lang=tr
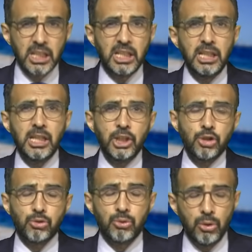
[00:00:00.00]

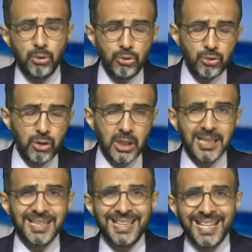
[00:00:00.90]
gidiş dönüş
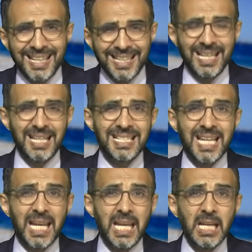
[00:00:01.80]
neredeyse
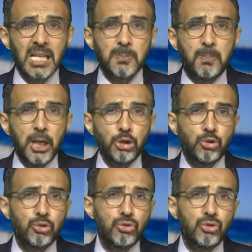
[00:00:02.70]
en az
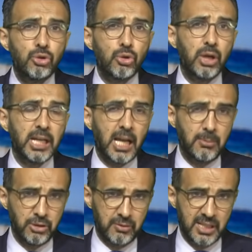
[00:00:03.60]
500 euroya
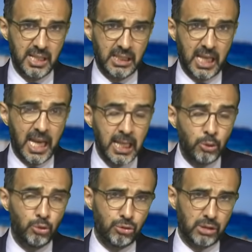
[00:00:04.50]
gelmiş vaziyette.
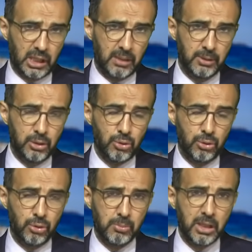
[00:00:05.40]
En düşük rakamları
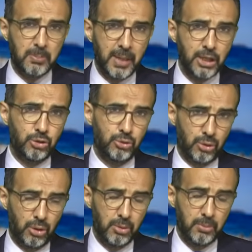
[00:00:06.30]
söylüyorum. Bakın 5
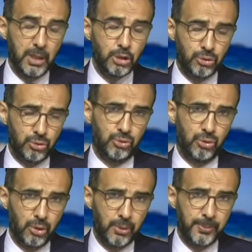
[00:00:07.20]
euro. 500
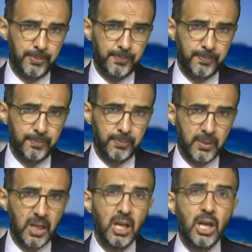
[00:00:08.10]
euro.
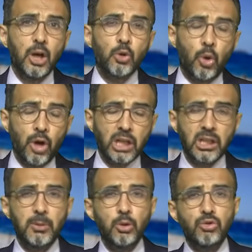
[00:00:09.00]

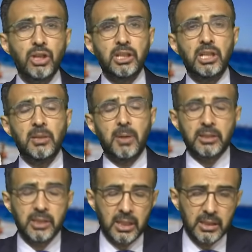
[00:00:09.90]
Konaklama ücretlerine
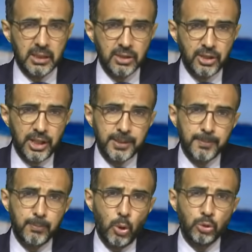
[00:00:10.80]
baktık arkadaşlar.
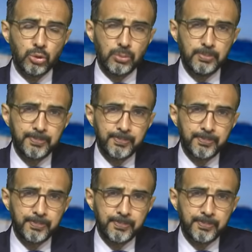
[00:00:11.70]
Bodrum,